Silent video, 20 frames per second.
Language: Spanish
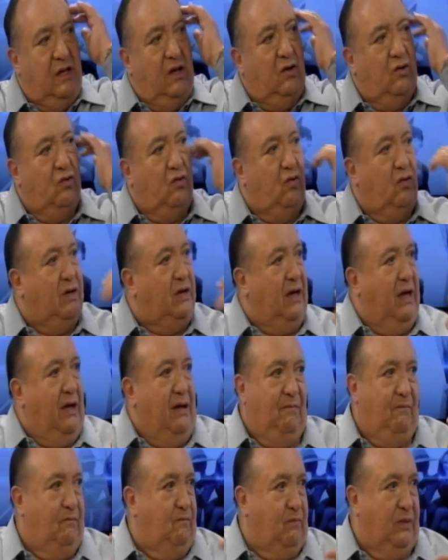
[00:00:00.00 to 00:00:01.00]
nunca
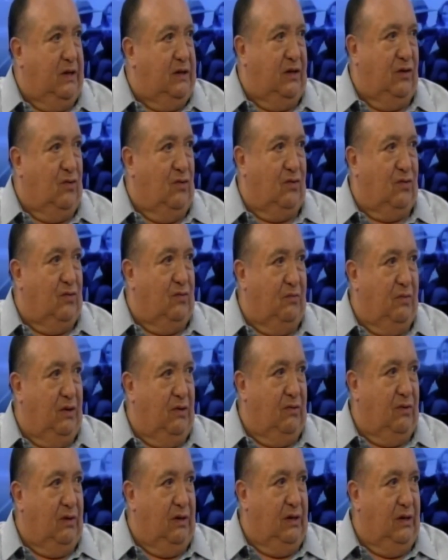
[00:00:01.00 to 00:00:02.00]
platicó
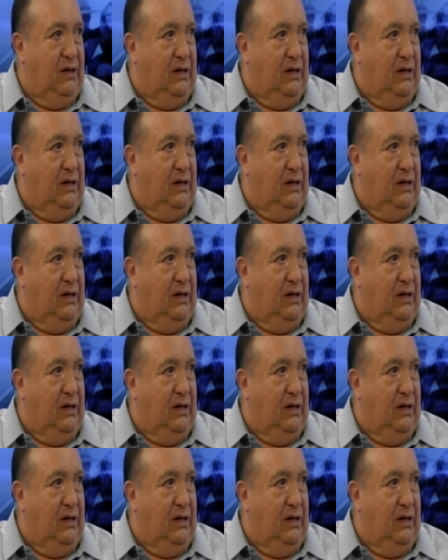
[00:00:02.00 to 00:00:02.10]
conmigo, ¿eh?